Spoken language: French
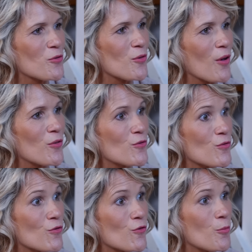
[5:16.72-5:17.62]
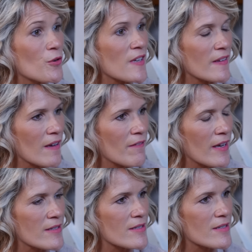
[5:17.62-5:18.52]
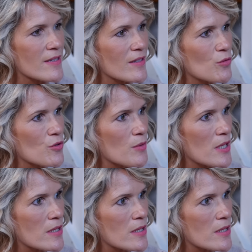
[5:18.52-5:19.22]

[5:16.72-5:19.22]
que tu as reçues, je ah, suppose, à travers ces, 12 000 mais,